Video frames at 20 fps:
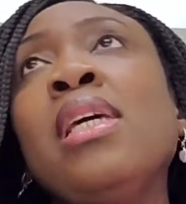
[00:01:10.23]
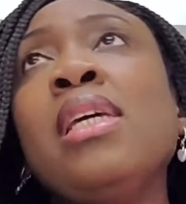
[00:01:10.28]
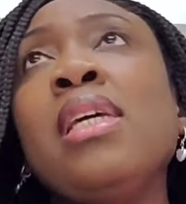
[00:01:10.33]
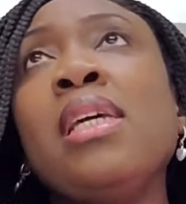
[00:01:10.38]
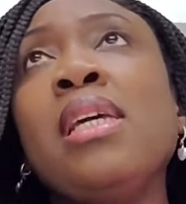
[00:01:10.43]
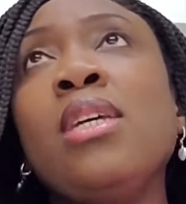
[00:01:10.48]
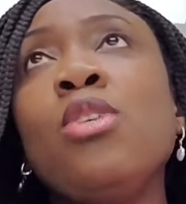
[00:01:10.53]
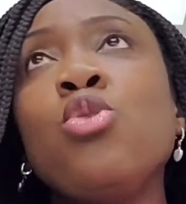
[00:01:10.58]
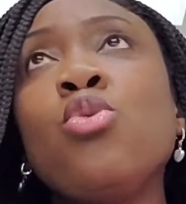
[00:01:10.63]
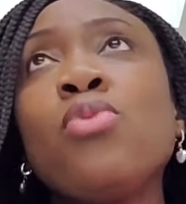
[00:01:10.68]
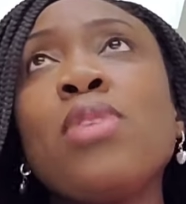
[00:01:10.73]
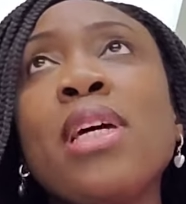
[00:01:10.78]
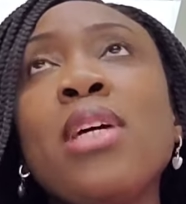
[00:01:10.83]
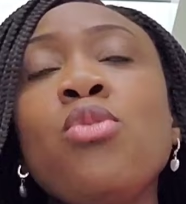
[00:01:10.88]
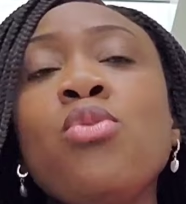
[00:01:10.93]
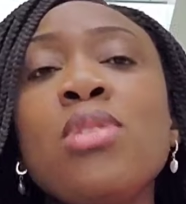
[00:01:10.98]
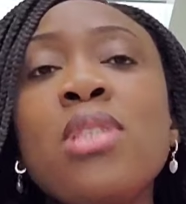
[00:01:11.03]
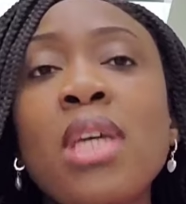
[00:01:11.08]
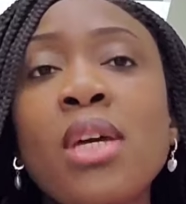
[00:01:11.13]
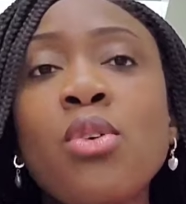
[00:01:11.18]
Et je
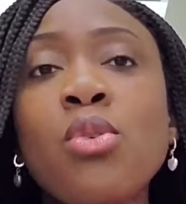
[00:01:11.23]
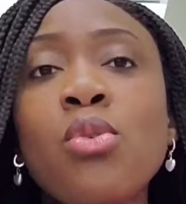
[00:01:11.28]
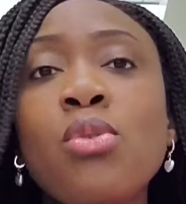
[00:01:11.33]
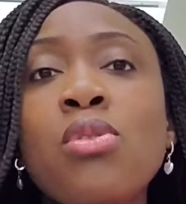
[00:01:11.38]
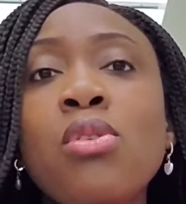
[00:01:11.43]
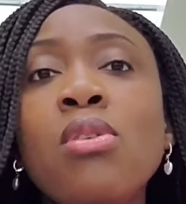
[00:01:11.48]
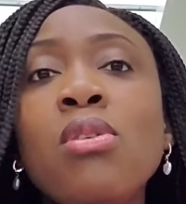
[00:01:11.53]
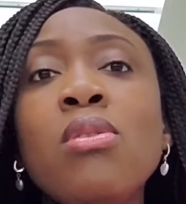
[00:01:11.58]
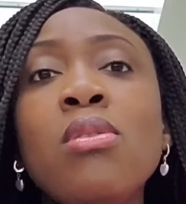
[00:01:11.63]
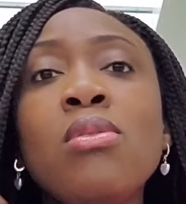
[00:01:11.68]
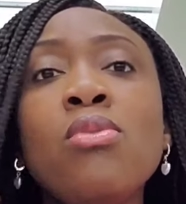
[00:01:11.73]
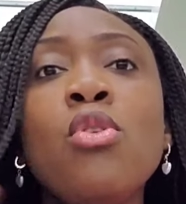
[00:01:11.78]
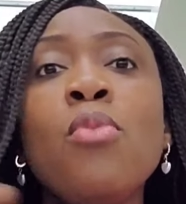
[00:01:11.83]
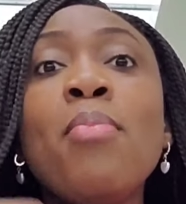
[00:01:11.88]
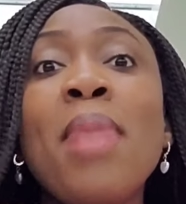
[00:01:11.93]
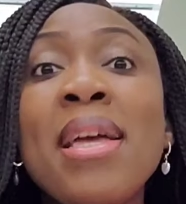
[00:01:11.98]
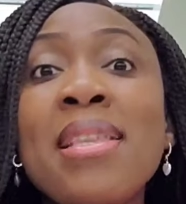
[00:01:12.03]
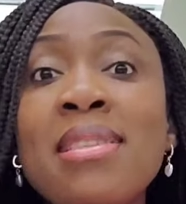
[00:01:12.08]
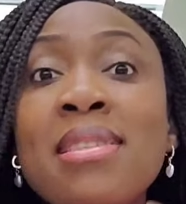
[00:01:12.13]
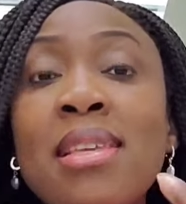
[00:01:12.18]
voudrais te dire que dans le
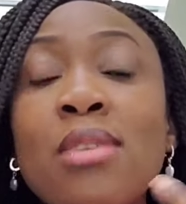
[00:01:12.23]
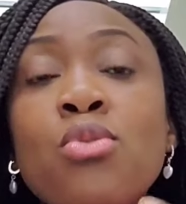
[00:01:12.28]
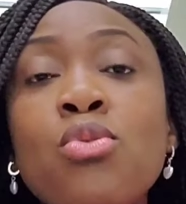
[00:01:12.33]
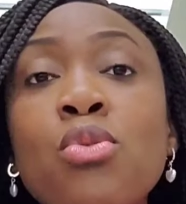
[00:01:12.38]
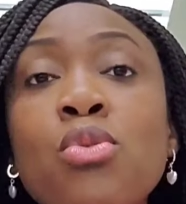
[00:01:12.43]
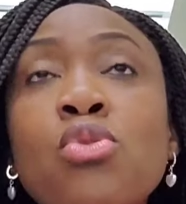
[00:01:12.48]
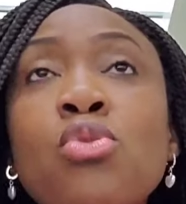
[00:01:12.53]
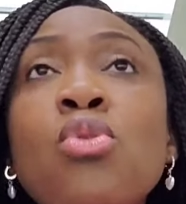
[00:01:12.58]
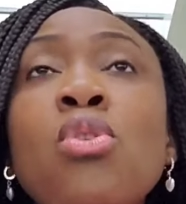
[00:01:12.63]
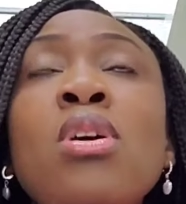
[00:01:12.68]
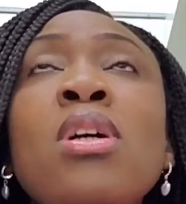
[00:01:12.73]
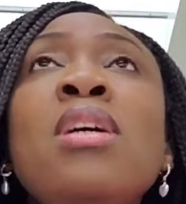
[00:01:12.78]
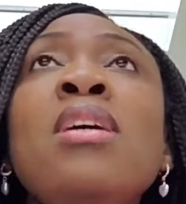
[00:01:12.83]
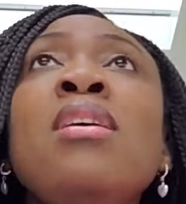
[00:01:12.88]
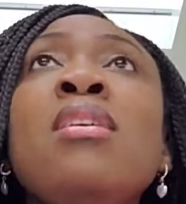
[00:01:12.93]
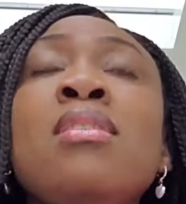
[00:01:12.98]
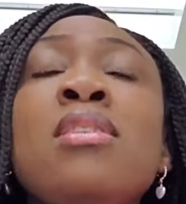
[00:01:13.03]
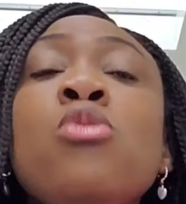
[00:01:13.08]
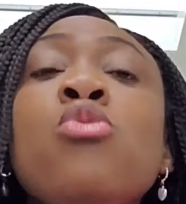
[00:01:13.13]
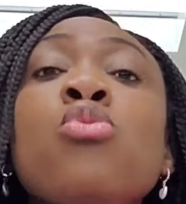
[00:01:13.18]
mindset de Dieu,
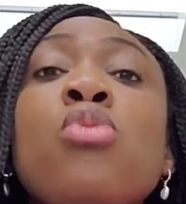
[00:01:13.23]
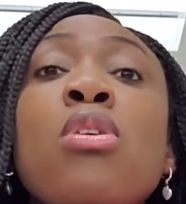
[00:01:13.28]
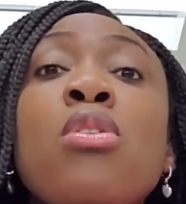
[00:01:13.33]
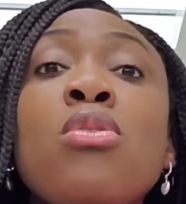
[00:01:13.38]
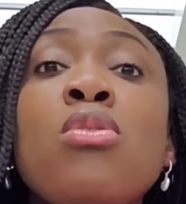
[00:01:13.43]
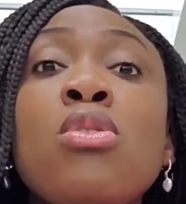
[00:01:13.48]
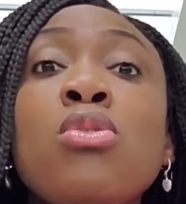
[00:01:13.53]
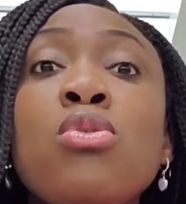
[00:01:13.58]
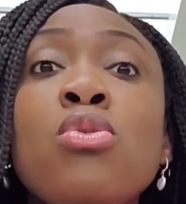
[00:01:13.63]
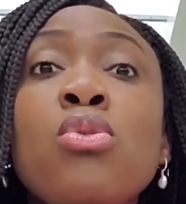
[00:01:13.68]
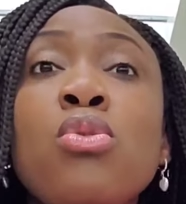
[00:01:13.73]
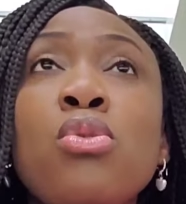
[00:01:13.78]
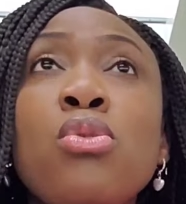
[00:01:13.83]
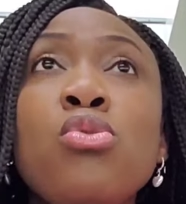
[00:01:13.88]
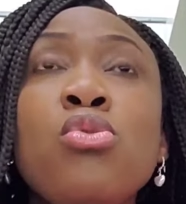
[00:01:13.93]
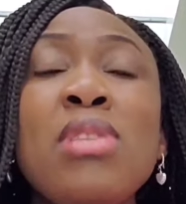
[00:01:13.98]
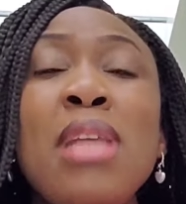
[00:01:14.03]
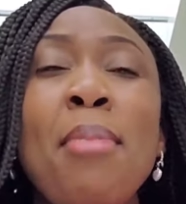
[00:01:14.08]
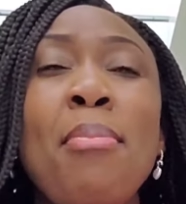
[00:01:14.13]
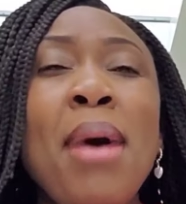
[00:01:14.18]
si je te rends compte
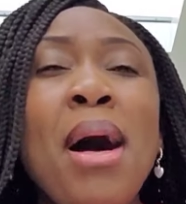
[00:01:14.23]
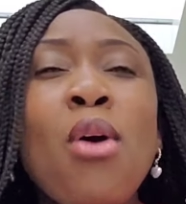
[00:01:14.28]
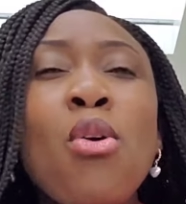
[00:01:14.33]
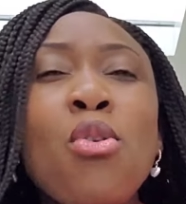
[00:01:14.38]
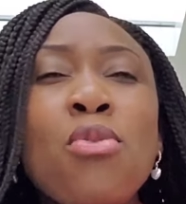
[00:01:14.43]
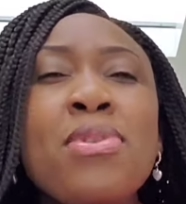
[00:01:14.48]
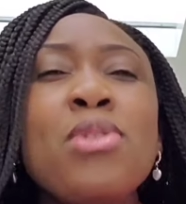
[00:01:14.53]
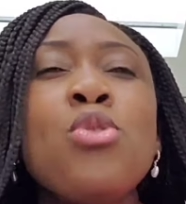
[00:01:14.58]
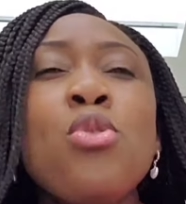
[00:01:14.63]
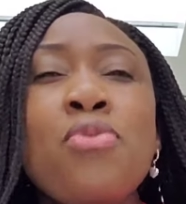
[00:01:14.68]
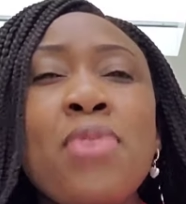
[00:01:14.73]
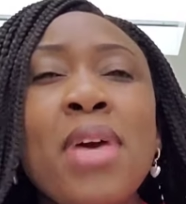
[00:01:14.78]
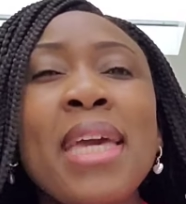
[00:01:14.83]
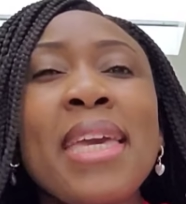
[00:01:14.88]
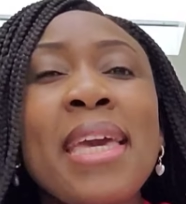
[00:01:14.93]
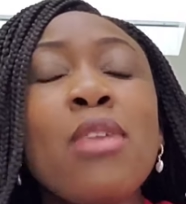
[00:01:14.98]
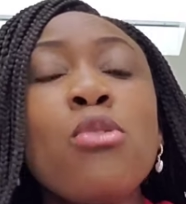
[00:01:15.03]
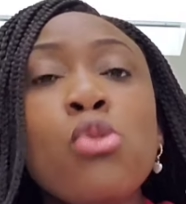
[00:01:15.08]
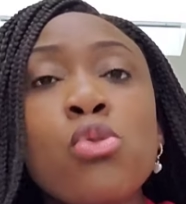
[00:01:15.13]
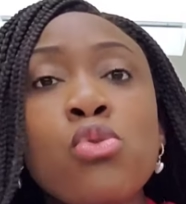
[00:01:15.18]
que tu n'as pas envie de
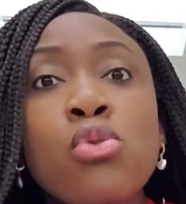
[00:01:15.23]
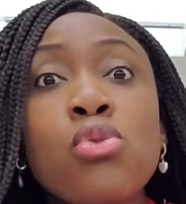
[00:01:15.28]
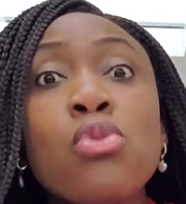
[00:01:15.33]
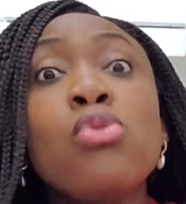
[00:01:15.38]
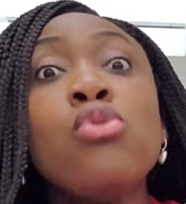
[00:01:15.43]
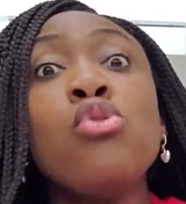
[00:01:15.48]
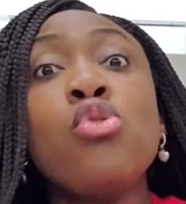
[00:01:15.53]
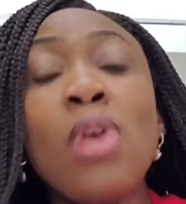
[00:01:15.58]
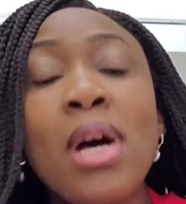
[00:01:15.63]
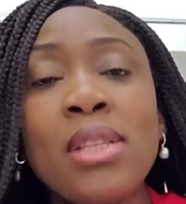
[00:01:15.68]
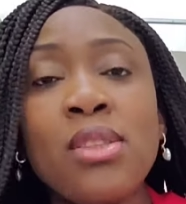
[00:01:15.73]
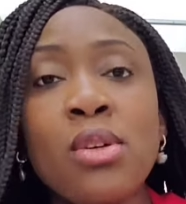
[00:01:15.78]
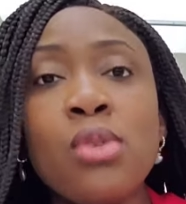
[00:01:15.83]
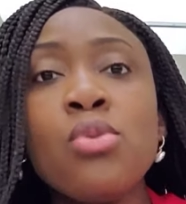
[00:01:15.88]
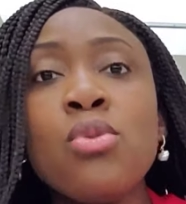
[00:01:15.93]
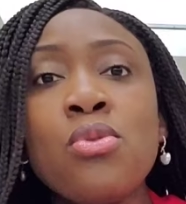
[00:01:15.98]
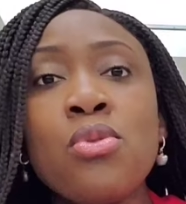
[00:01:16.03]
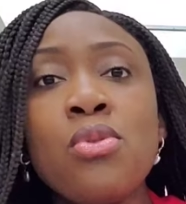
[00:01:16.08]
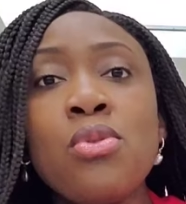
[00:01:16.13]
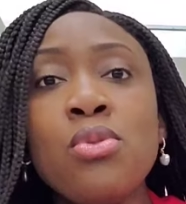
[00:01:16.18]
faire quelque chose que Dieu
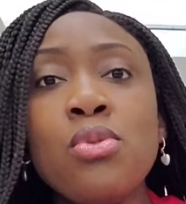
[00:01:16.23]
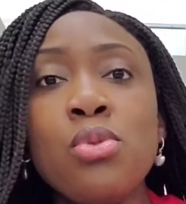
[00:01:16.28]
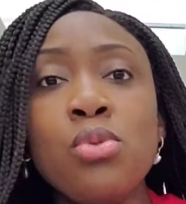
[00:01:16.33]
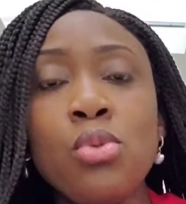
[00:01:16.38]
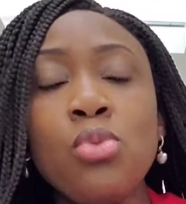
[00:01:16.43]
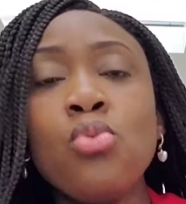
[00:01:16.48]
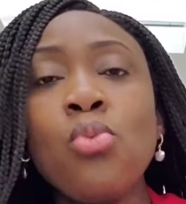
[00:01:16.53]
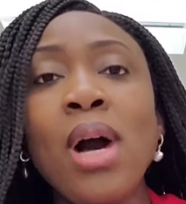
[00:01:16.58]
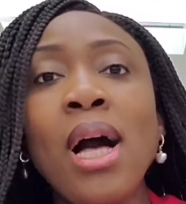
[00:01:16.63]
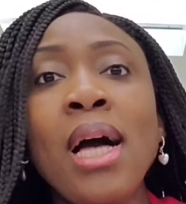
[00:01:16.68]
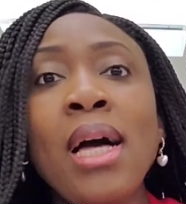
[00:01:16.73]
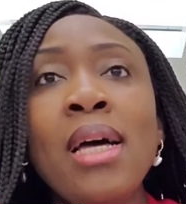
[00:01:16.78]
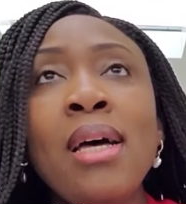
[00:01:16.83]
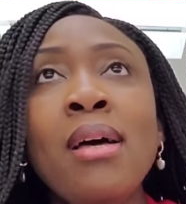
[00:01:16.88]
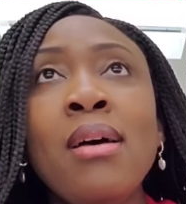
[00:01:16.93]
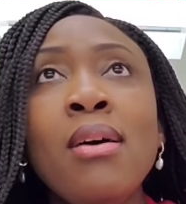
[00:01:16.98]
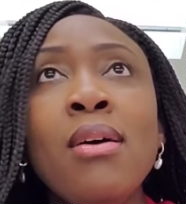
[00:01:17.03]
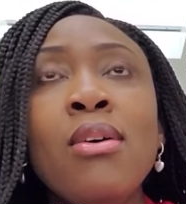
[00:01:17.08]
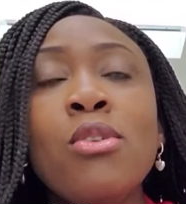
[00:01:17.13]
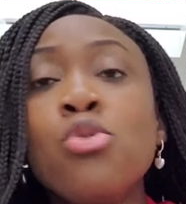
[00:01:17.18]
attend de, toi,
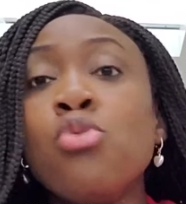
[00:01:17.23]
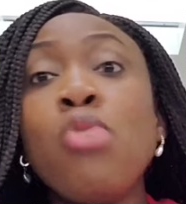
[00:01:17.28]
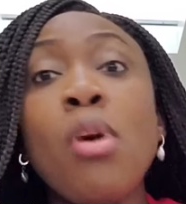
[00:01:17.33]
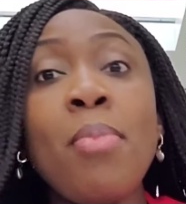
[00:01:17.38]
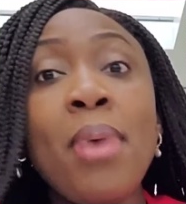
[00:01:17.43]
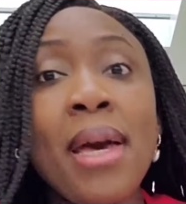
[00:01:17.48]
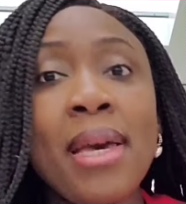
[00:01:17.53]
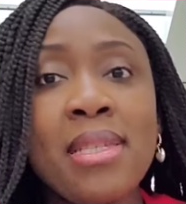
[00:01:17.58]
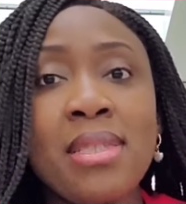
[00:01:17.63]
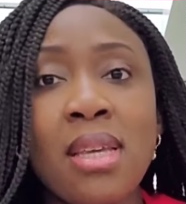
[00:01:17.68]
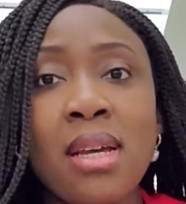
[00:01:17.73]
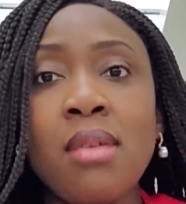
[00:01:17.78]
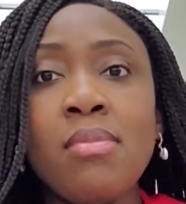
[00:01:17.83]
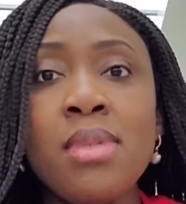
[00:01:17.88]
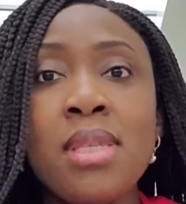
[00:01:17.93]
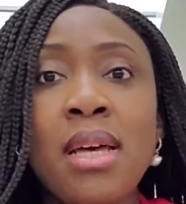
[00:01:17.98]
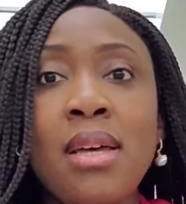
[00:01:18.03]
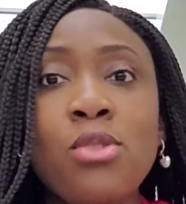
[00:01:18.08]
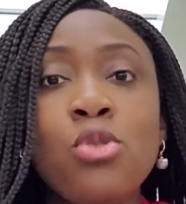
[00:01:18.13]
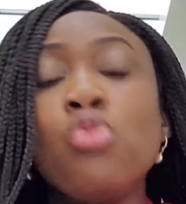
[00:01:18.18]
euh, tu ne dois pas rester
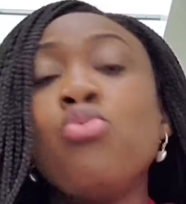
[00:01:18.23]
comme ça.